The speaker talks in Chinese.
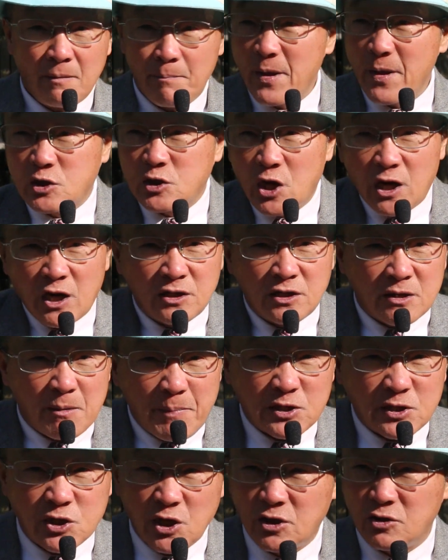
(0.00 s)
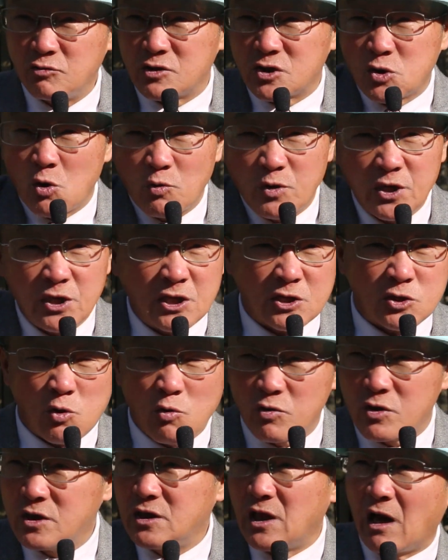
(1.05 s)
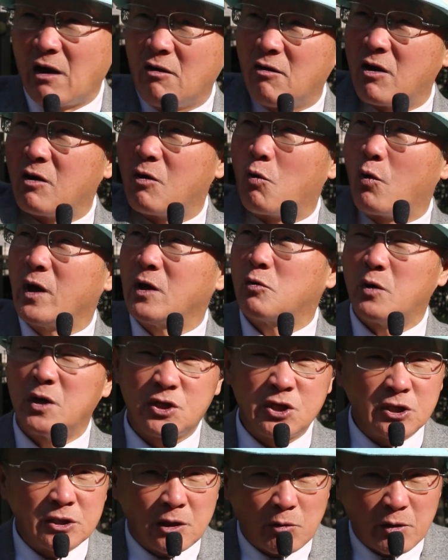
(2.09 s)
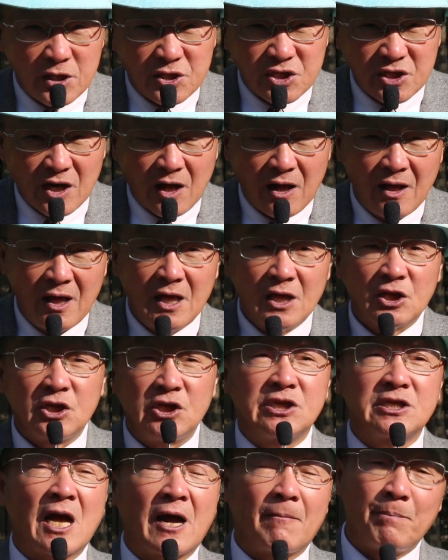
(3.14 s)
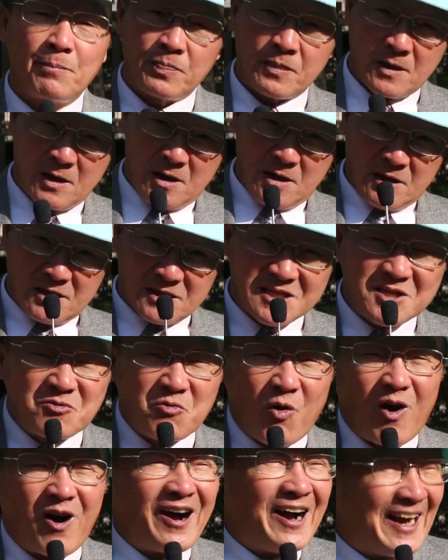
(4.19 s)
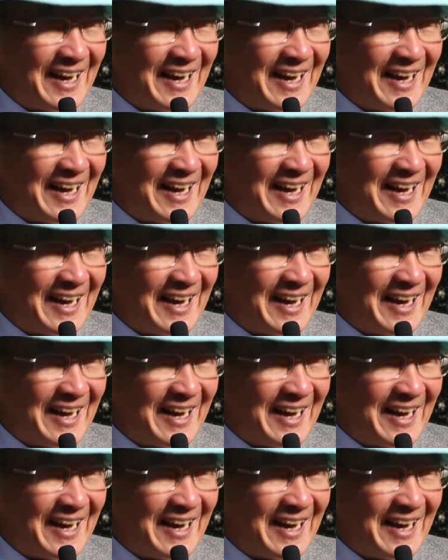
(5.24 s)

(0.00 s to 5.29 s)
被确认的被确认，送医的送医，然后回回去的回去了。以上是我